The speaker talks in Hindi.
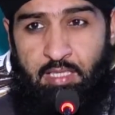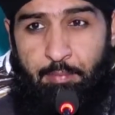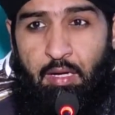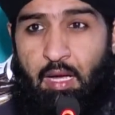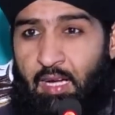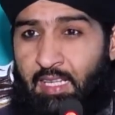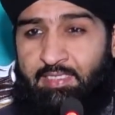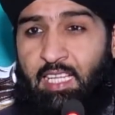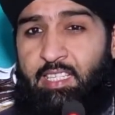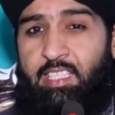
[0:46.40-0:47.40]
जब
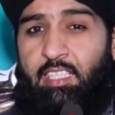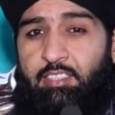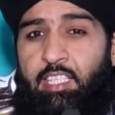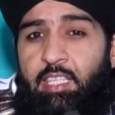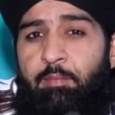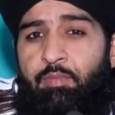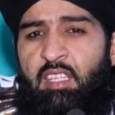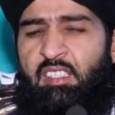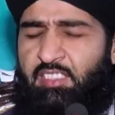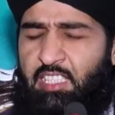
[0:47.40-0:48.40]
आसानियाँ थी
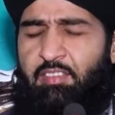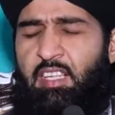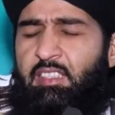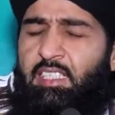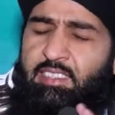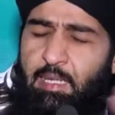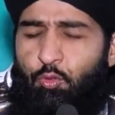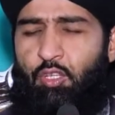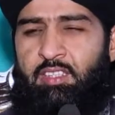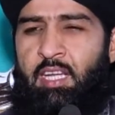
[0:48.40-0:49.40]
जेवर था
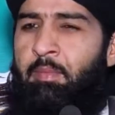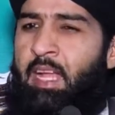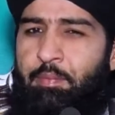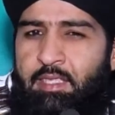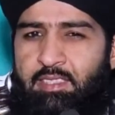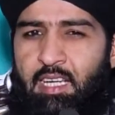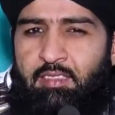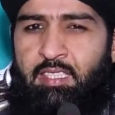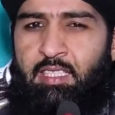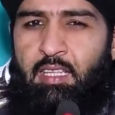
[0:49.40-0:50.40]
सब कुछ था मैं आपके साथ
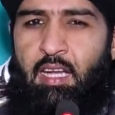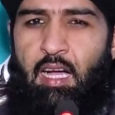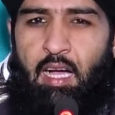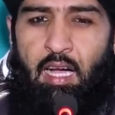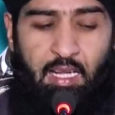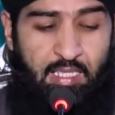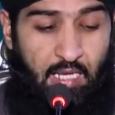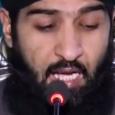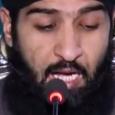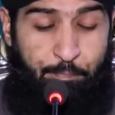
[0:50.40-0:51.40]
थी अगर
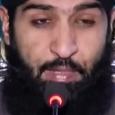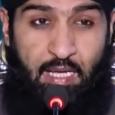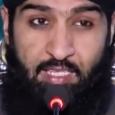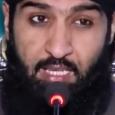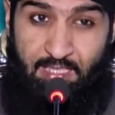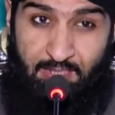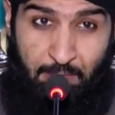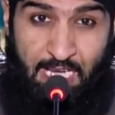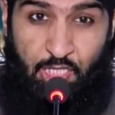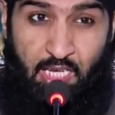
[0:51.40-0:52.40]
आप पर आज
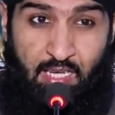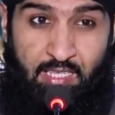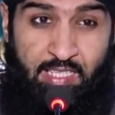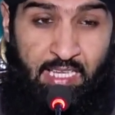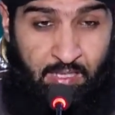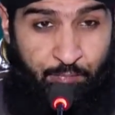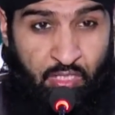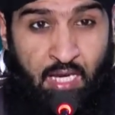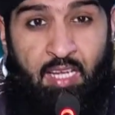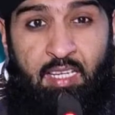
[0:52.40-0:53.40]
आजमाइश आ गई है कि
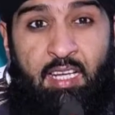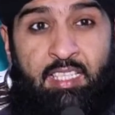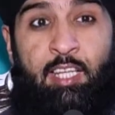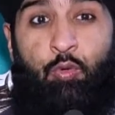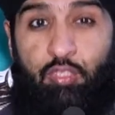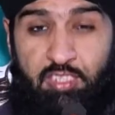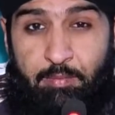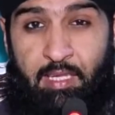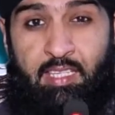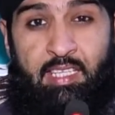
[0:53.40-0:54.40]
इम्तिहान आ गया कुर्सी
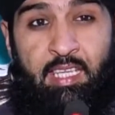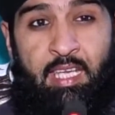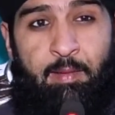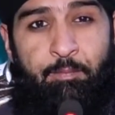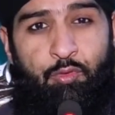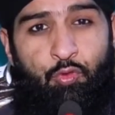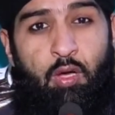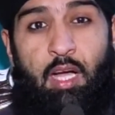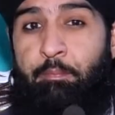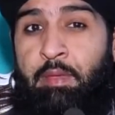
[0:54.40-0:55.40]
मिल गई है तो
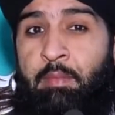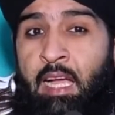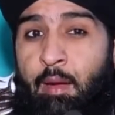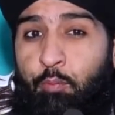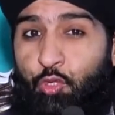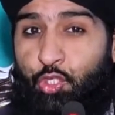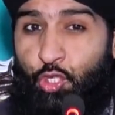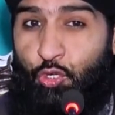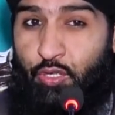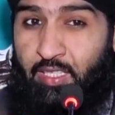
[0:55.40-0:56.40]
अब भी मैं आपको
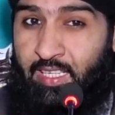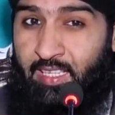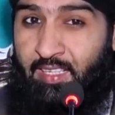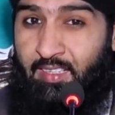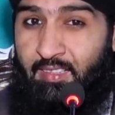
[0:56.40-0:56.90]
छोड़ के